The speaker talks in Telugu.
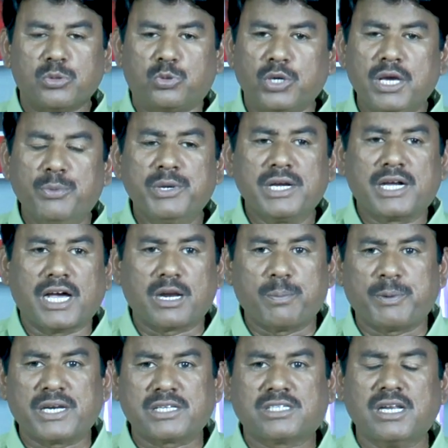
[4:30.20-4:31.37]
దేవుని
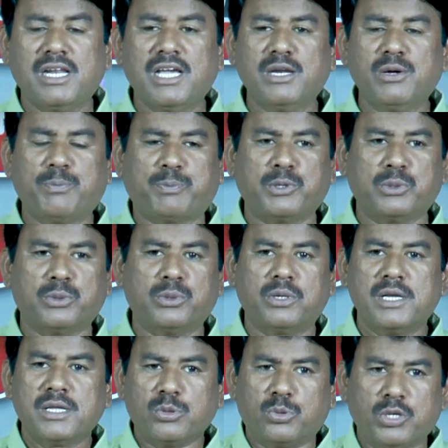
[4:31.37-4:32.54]
గణపరచలేనప్పుడు
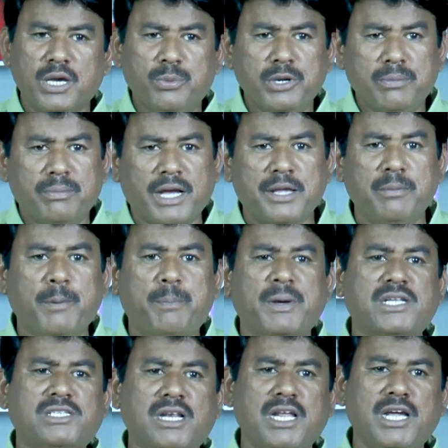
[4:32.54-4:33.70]
దేవుని
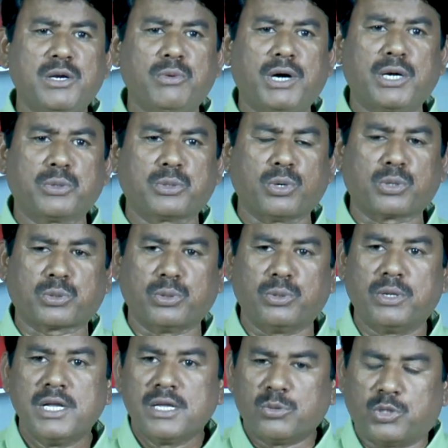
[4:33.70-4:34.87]
మహిమపరచలేని వాడు కొరకు
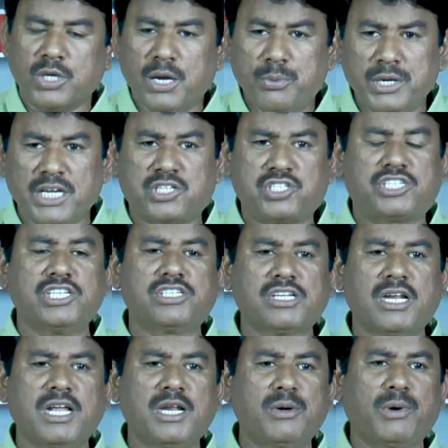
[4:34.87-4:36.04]
దేవుని
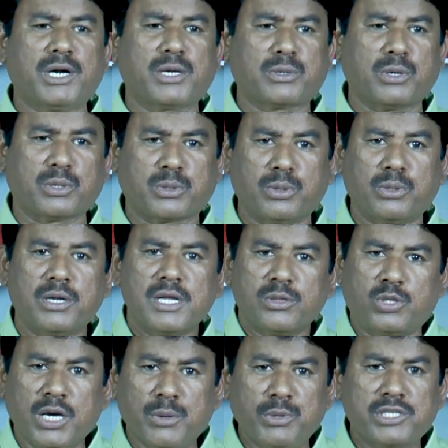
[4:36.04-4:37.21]
హెచ్చించలేని వాడు కొరకు
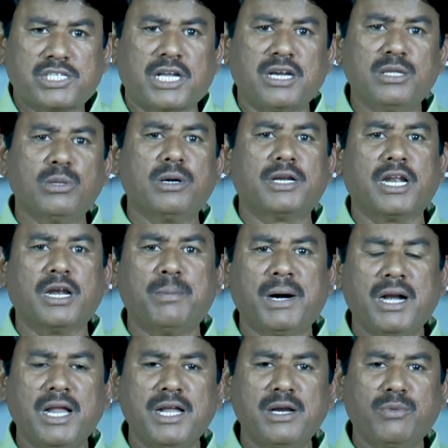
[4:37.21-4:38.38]
దేవుని సన్నిధిలో
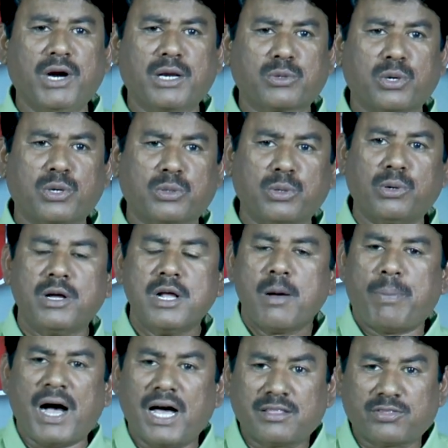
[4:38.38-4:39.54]
నిలబడలేని వాడి కొరకు
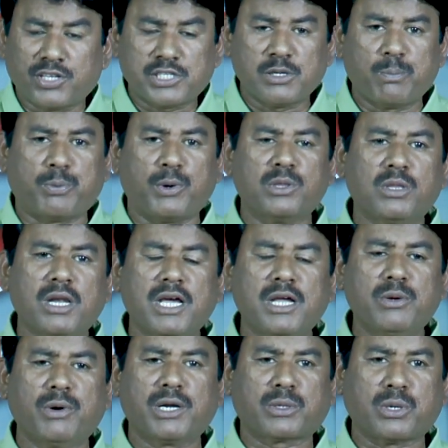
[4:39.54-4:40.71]
పార్థిసం పొందలేని
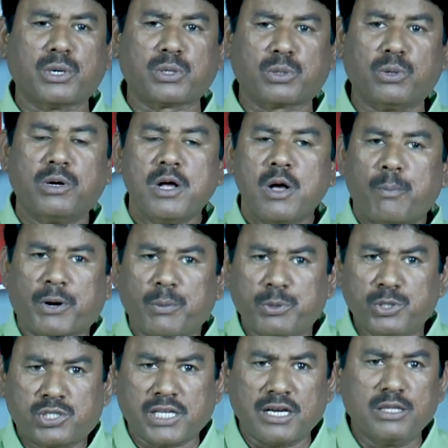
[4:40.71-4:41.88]
వారి కొరకు ప్రభు
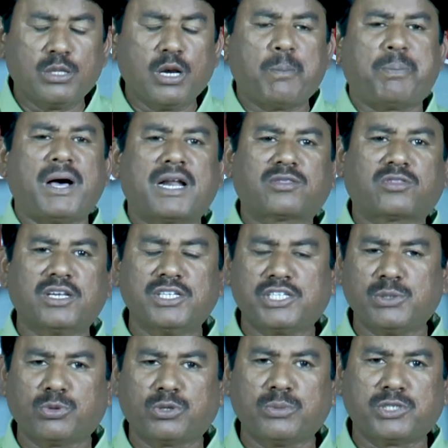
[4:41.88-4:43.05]
సన్నిధిలో ప్రార్థన
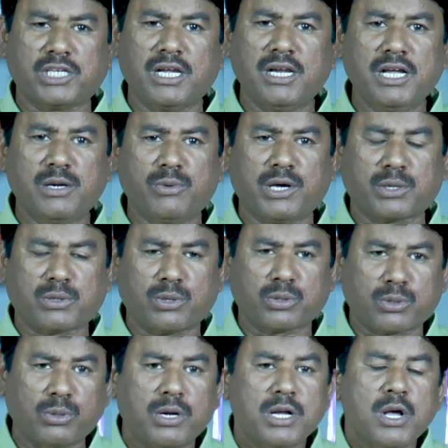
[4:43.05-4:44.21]
జీవితం చేయలేని వారి
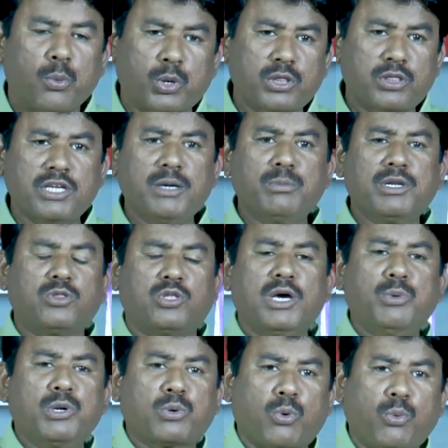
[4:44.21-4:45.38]
కొరకు హృదయంని
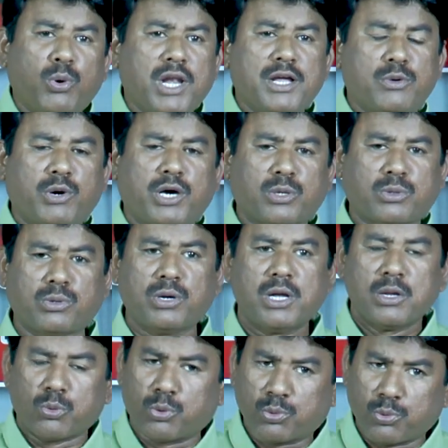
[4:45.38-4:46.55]
దేవుడు కువ్వలేని వరకు
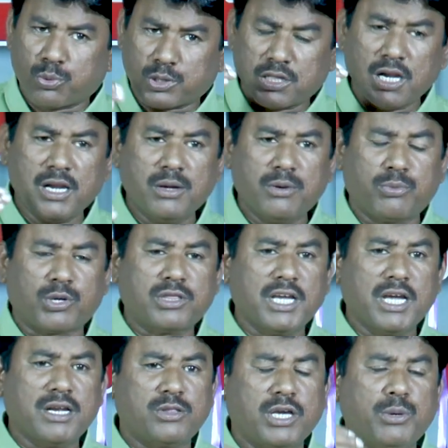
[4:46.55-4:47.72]
హృదయం
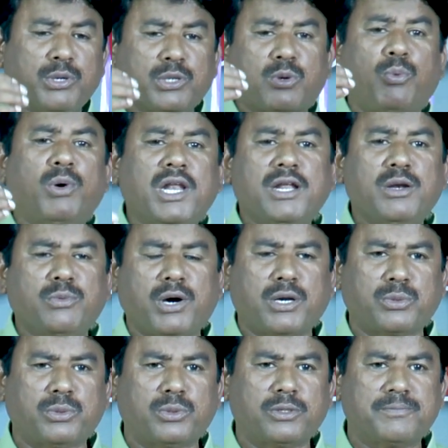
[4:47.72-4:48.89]
హృదయాన్ని దేవుడు కువ్వలేని వారు